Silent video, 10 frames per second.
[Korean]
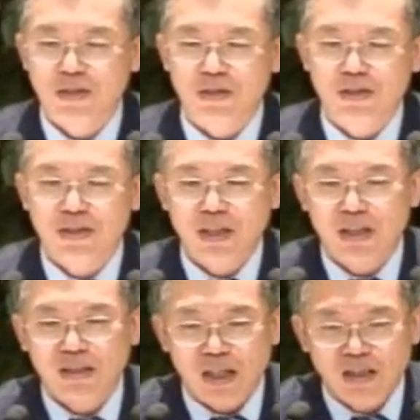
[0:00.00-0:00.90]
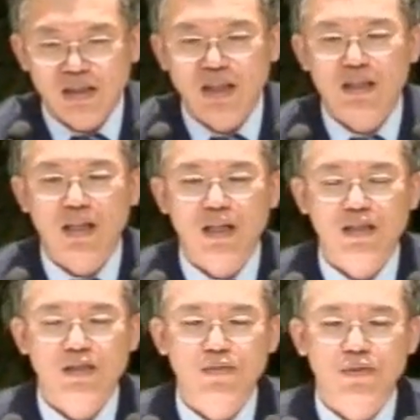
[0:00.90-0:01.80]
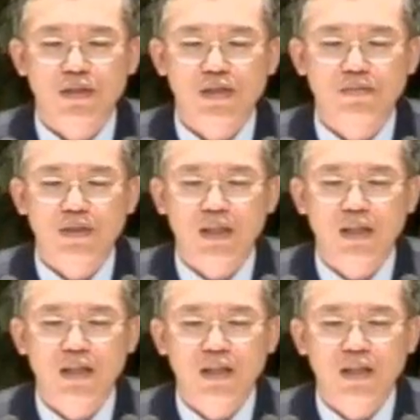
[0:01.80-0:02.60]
저는 차라리 다른 일을 했으면 좋겠습니다.